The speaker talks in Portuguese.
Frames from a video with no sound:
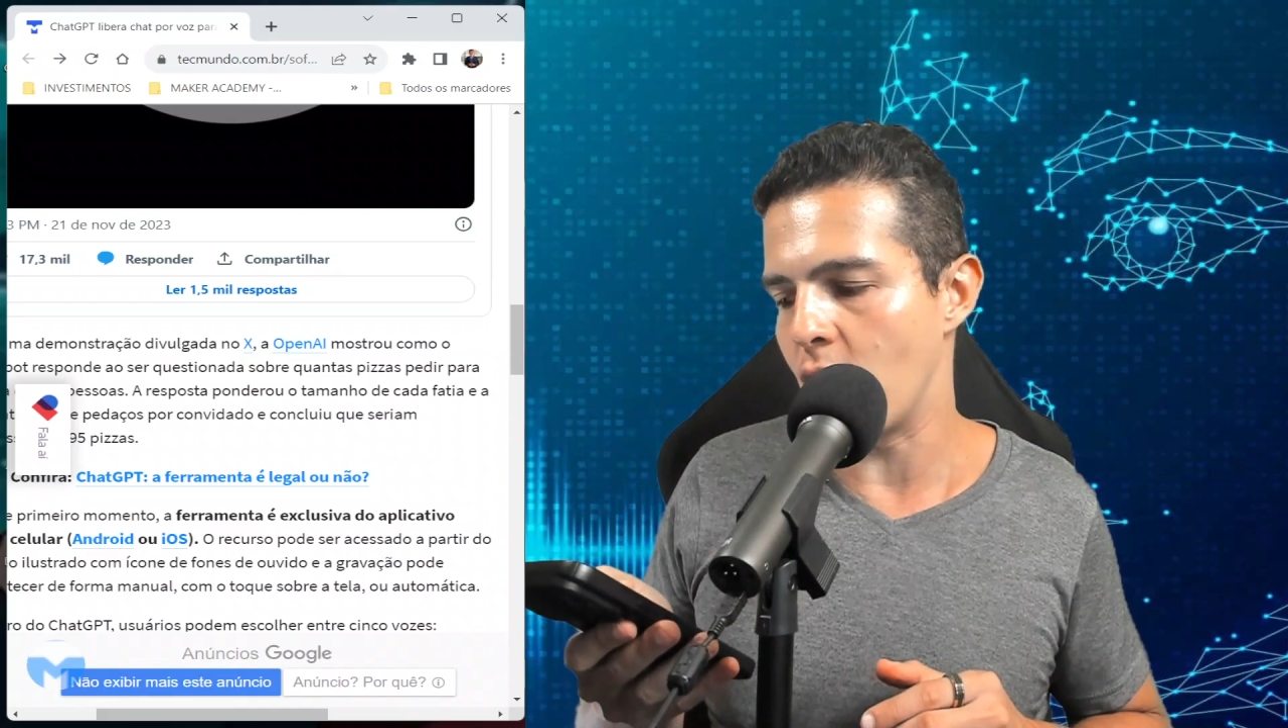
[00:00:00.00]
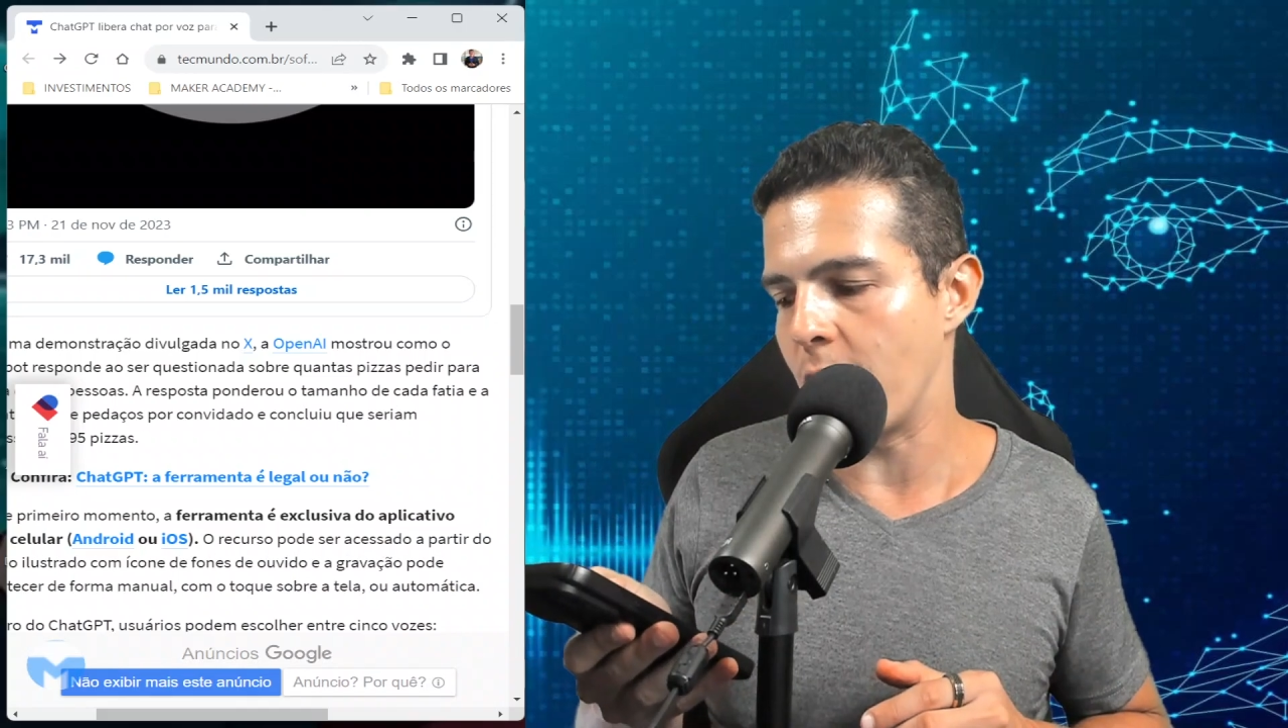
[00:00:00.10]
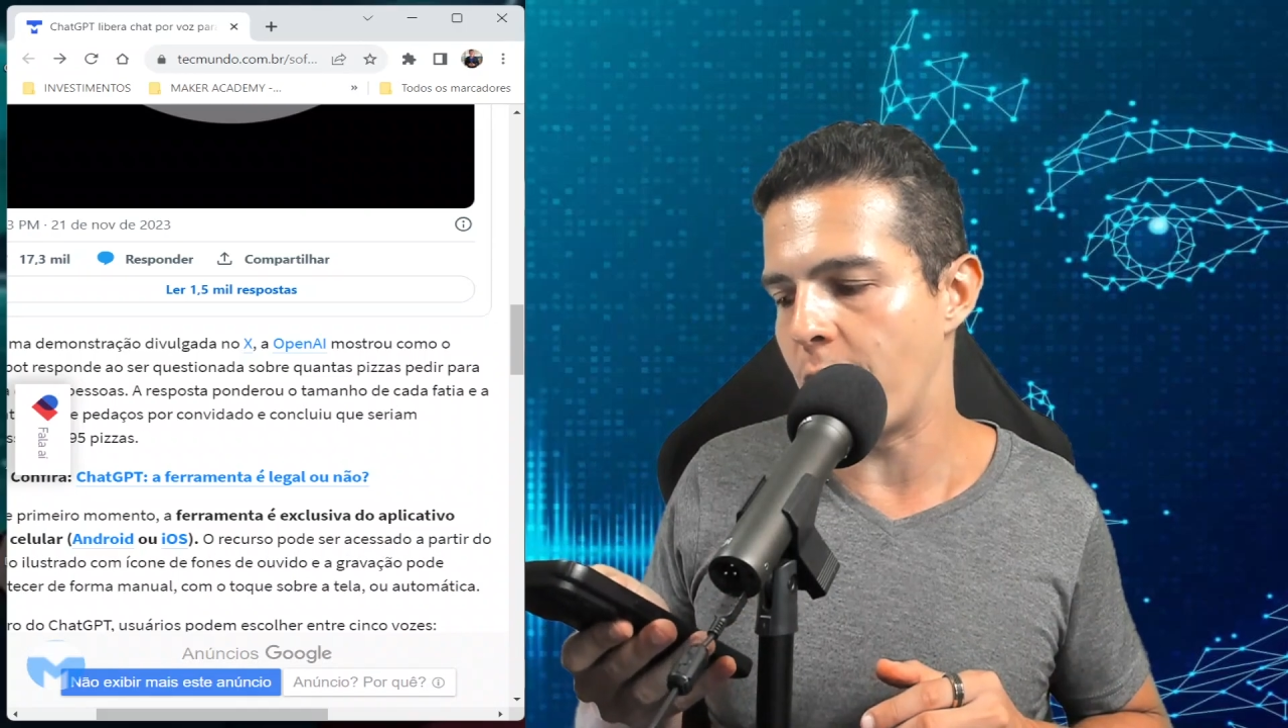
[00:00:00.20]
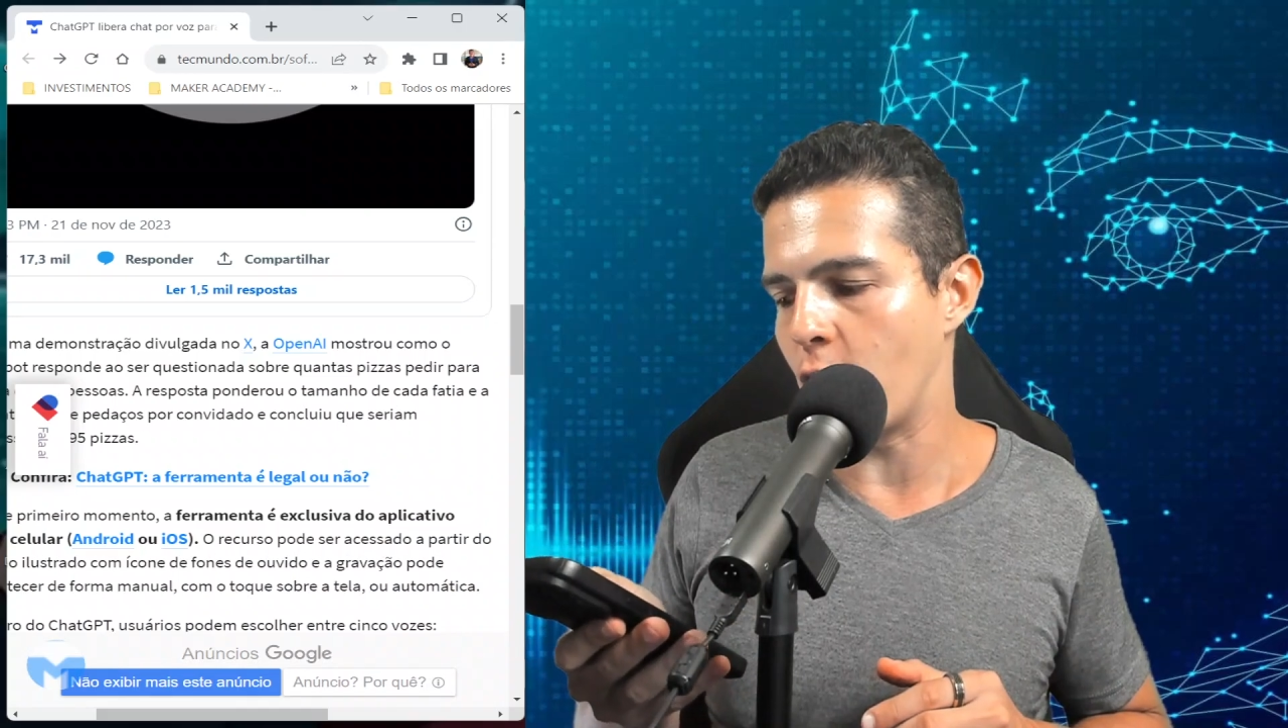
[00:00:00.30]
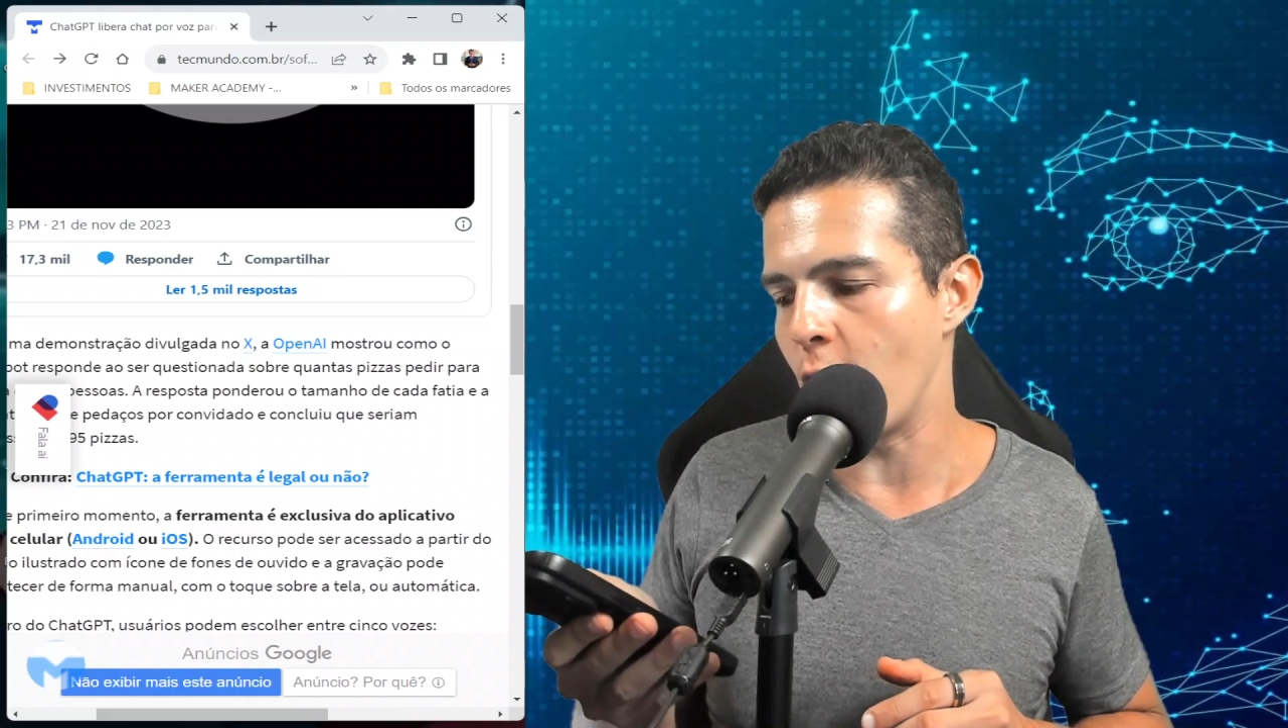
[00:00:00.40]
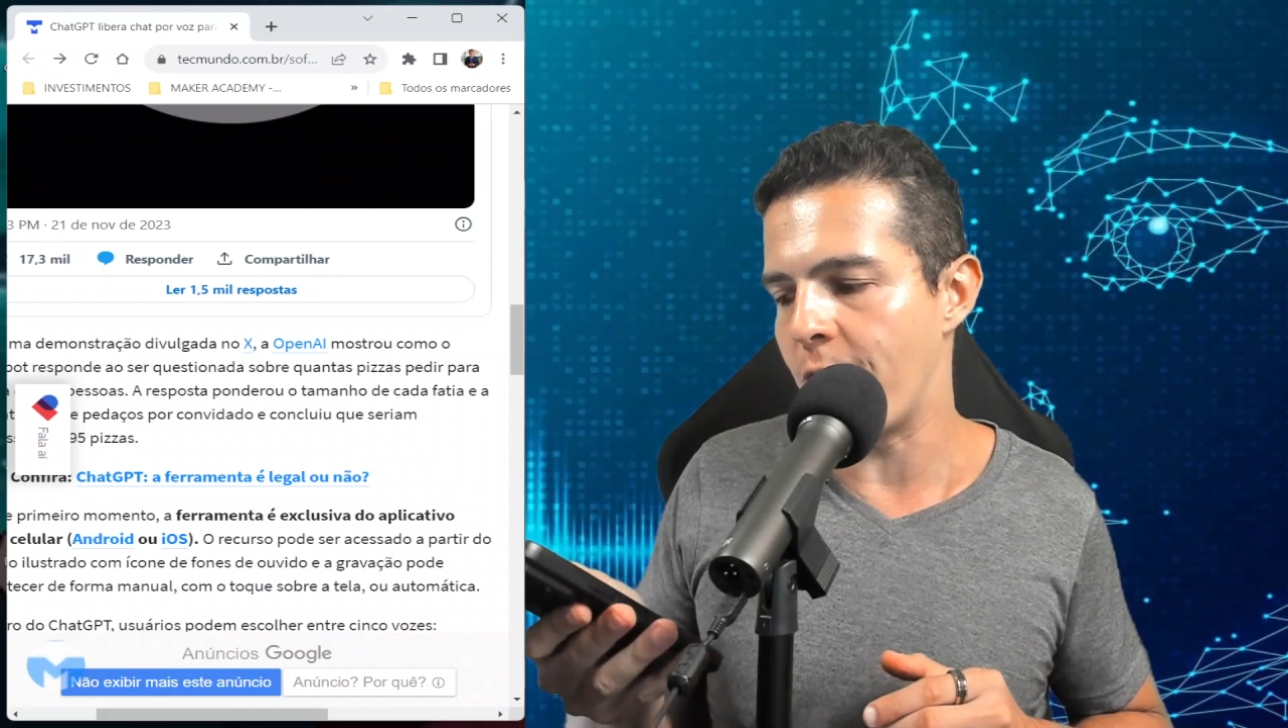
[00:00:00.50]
ó, foi o que eu